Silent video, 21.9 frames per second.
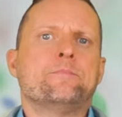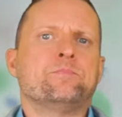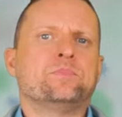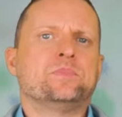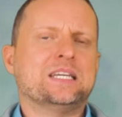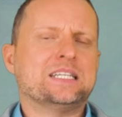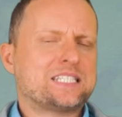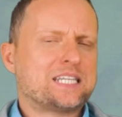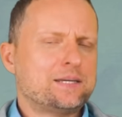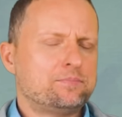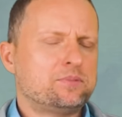
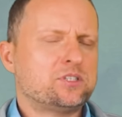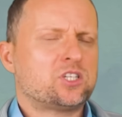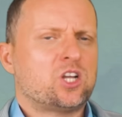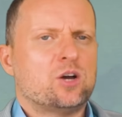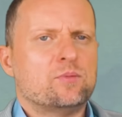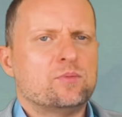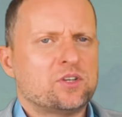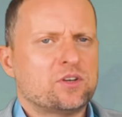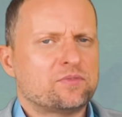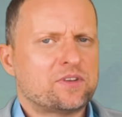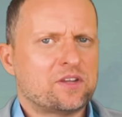Das gibt es,
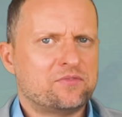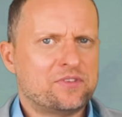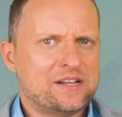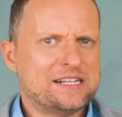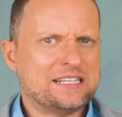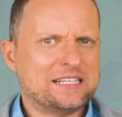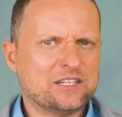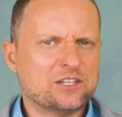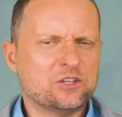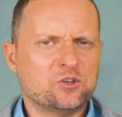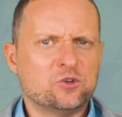glaube ich, auf der
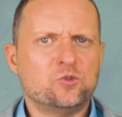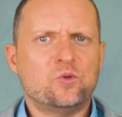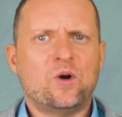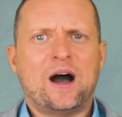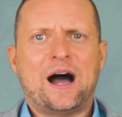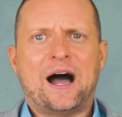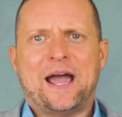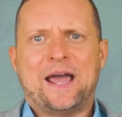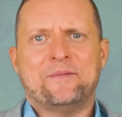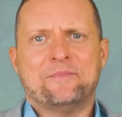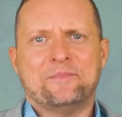Welt
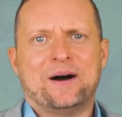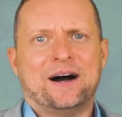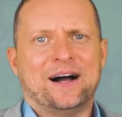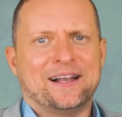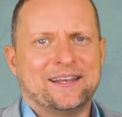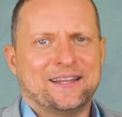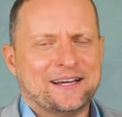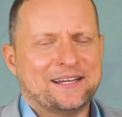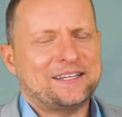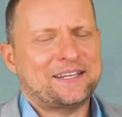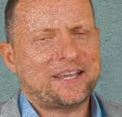nur einmal. Ja?